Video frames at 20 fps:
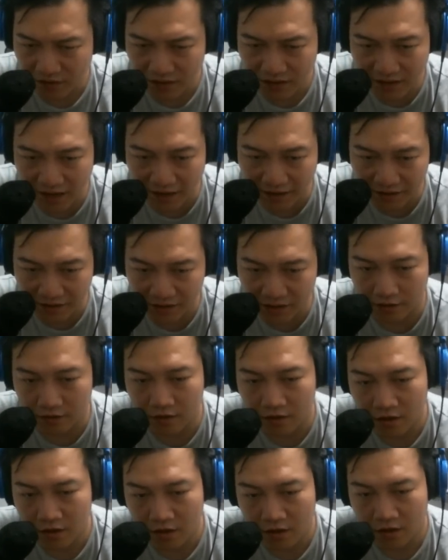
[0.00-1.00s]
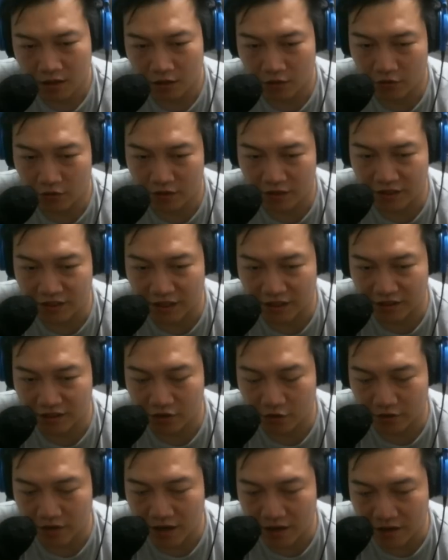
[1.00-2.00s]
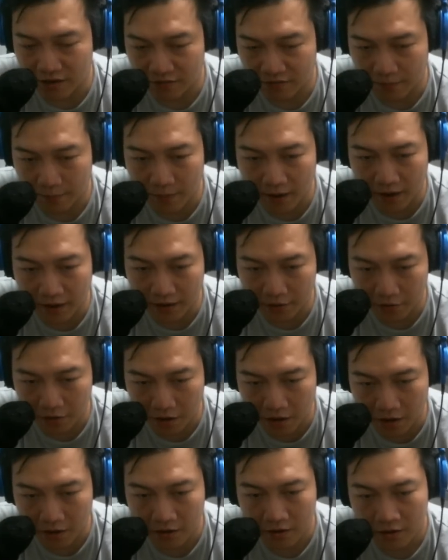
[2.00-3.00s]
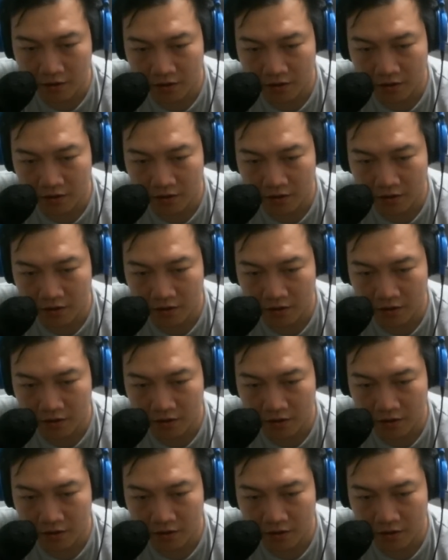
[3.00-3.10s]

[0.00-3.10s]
弹性，因为你假设有带一费牌的话，